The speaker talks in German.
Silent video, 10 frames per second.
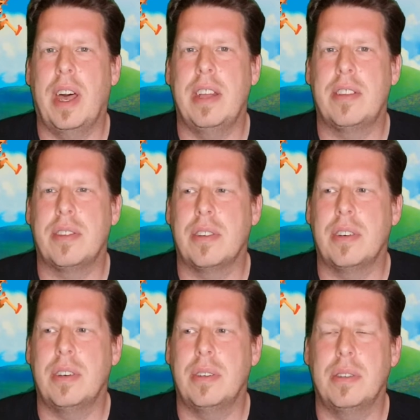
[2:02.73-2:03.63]
Zeit
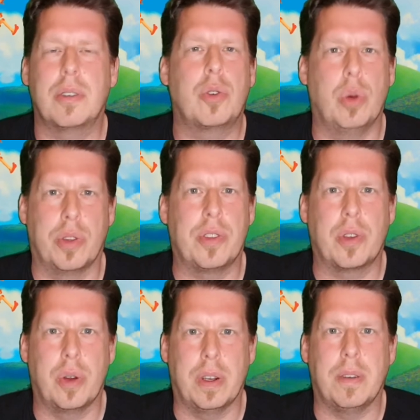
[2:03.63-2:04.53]
äh,
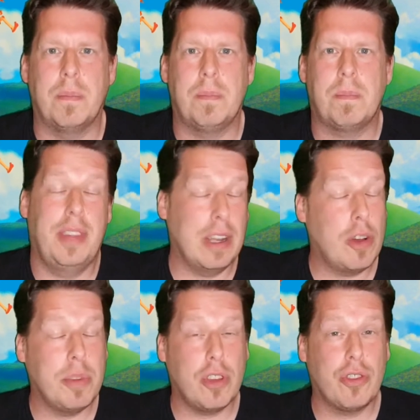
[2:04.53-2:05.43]
kürzen können. Dann
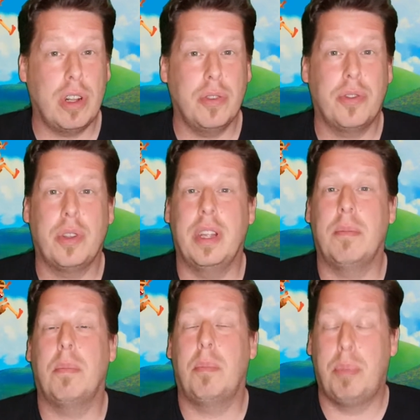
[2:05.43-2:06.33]
komme ich auch schon auch zu
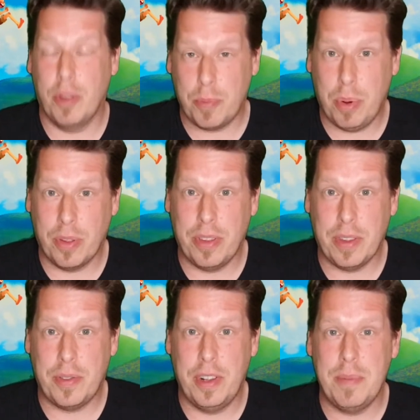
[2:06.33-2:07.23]
den Pluspunkten
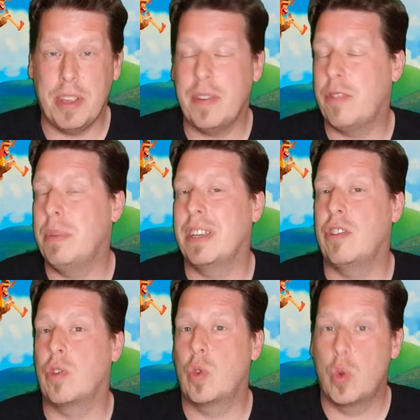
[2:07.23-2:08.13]
des Films, also was mir
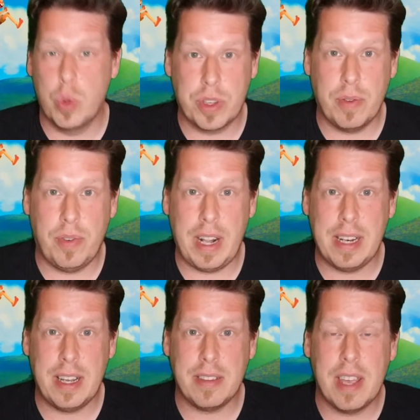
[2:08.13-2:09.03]
richtig gut
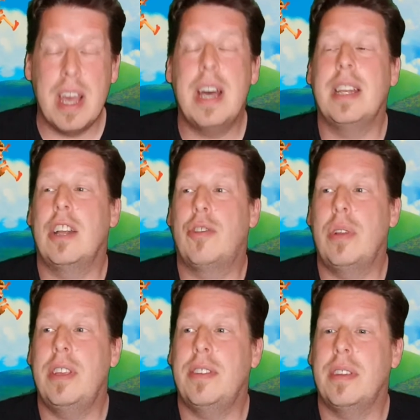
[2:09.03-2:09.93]
gefallen hat.
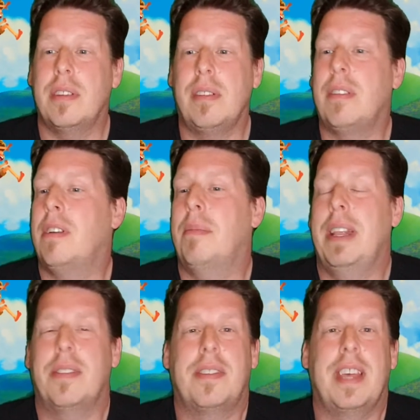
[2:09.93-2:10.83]
Natürlich,
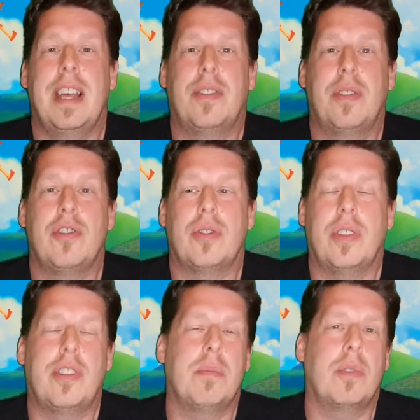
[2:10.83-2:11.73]
man ist es ja inzwischen
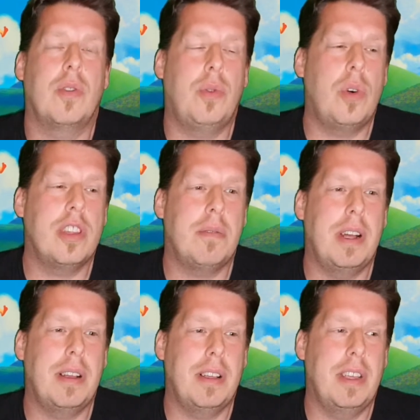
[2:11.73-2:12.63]
trotzdem gewohnt,
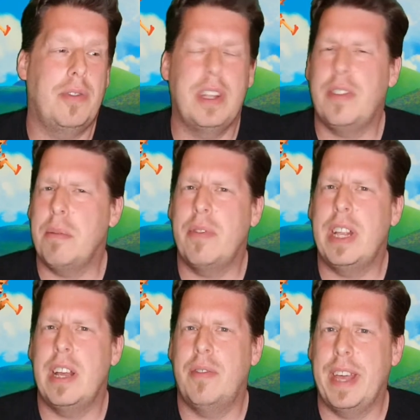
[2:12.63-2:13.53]
aber ich finde es immer
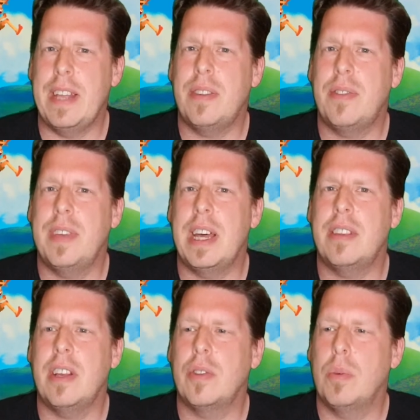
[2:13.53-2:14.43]
wieder
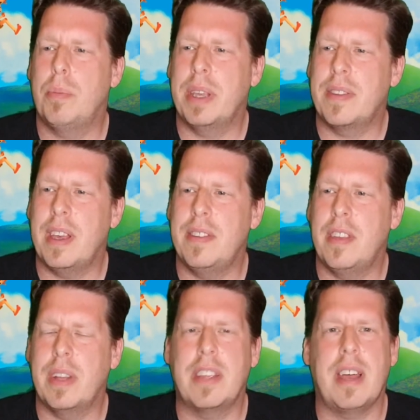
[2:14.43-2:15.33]
erwähnenswert. Also Pixar ist
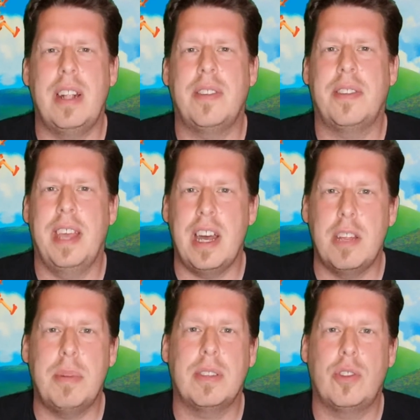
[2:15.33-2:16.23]
ja wirklich eins der
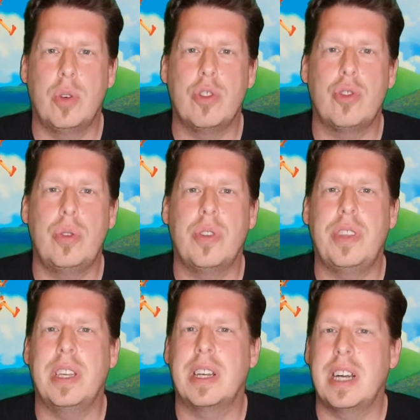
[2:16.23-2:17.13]
Animationsstudios,
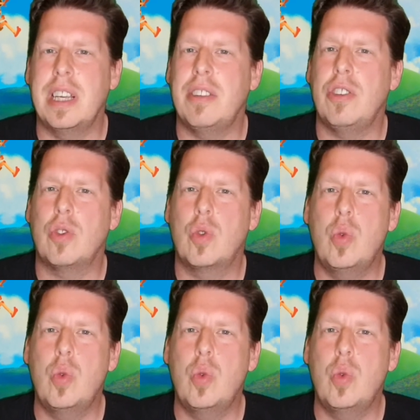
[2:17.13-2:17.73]
die richtig